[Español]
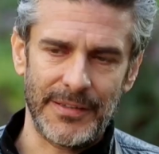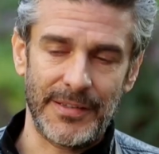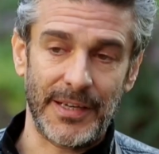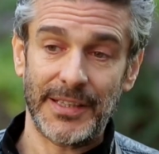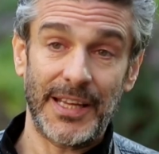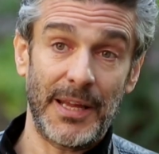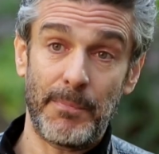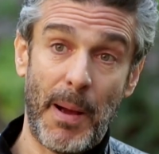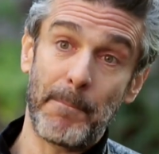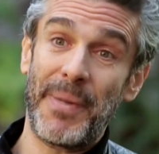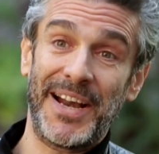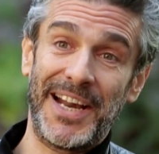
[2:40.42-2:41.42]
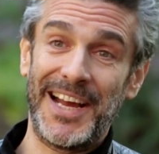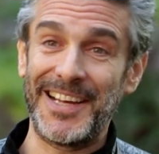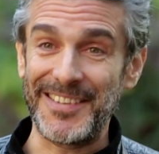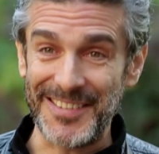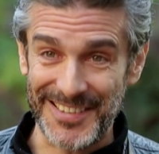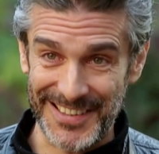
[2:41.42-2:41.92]
de cierta
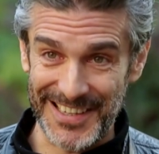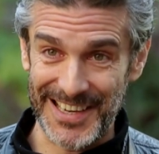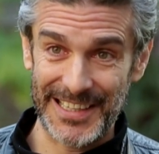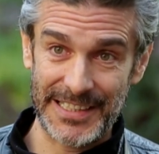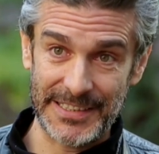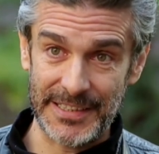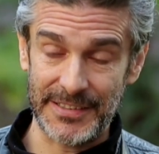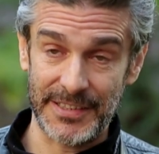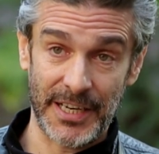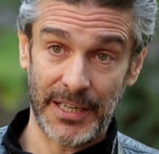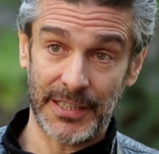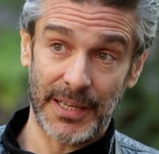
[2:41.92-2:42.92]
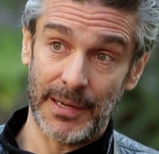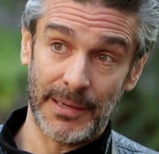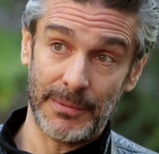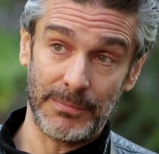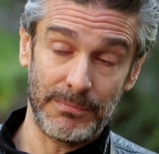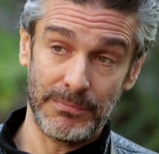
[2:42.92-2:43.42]
despampanancia, de
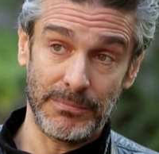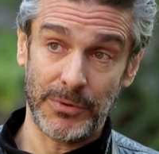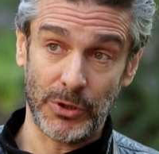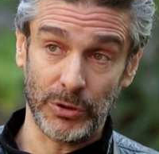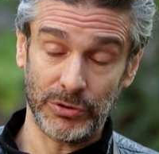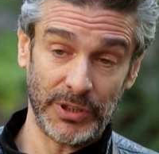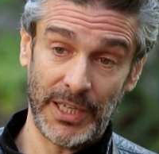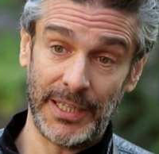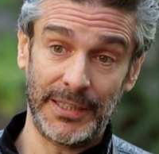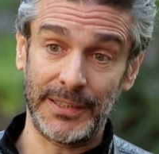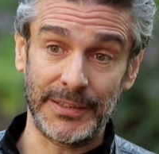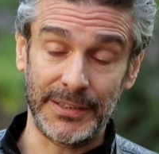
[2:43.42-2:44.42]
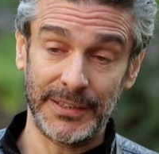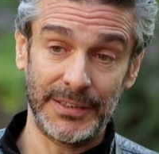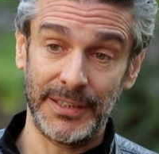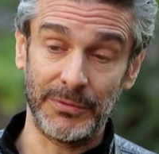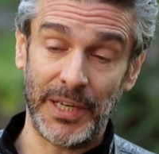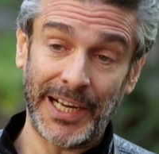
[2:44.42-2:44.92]
cierta mm, cosa,
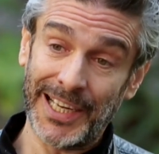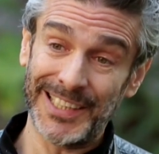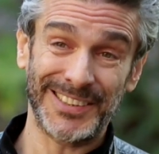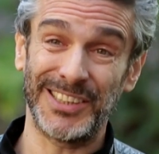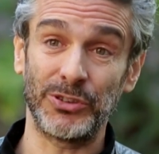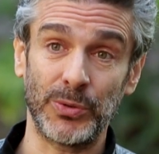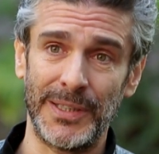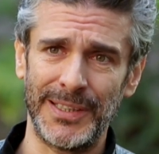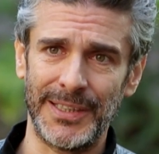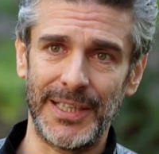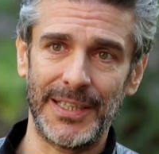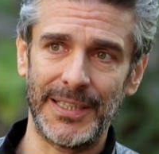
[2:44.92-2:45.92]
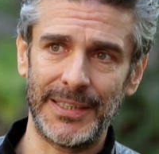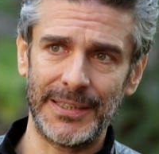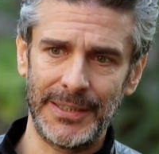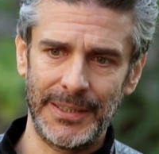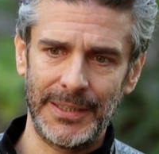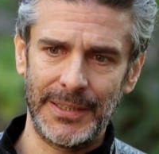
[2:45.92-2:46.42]
de, una gran
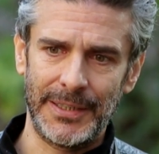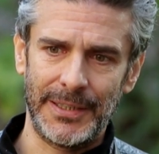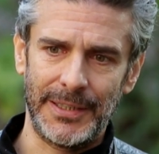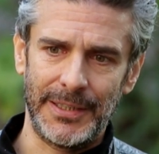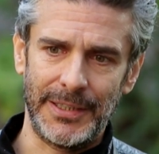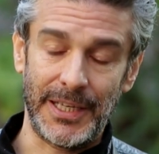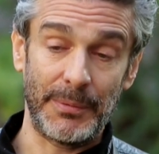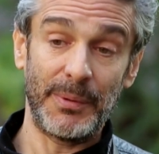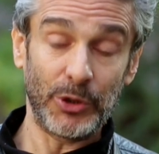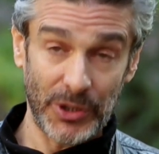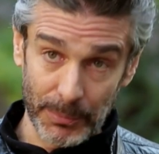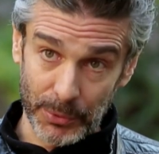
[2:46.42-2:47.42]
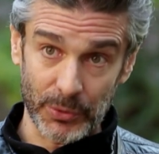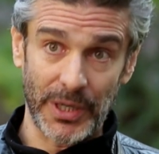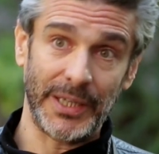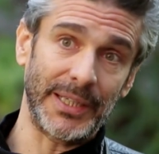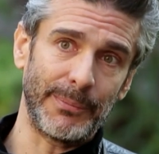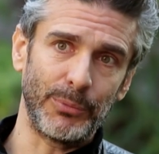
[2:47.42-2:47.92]
sensualidad y al mismo tiempo de
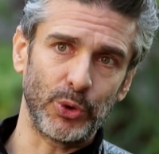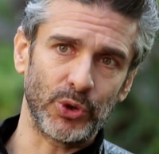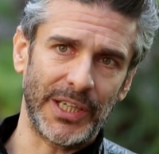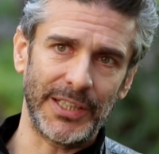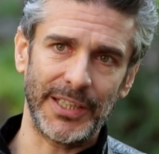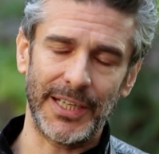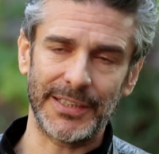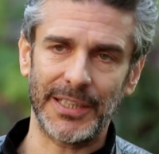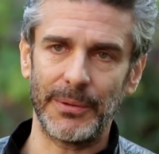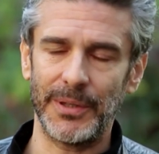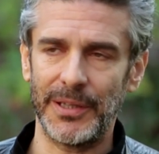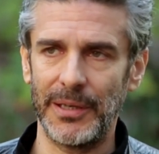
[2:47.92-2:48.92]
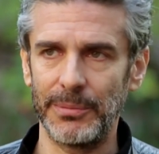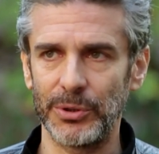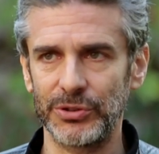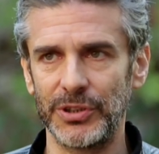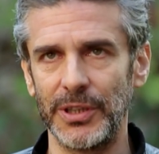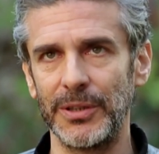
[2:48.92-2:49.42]
una gran brutalidad a través del
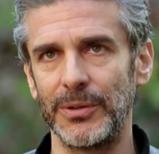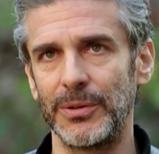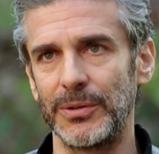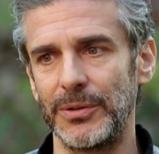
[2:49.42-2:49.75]
boxeo,